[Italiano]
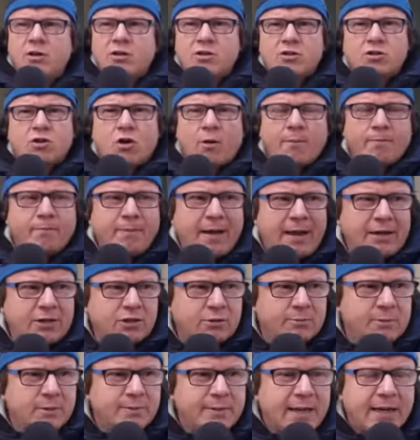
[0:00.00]

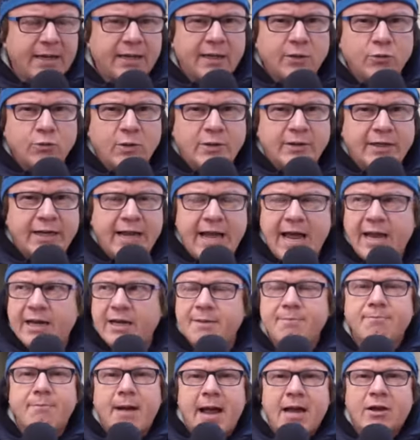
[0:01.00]
scomparso mi pare da due o tre anni,
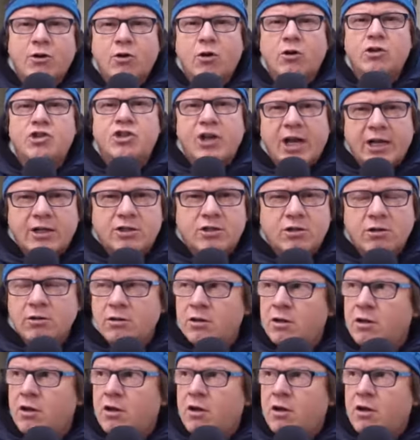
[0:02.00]
Michael Jackson,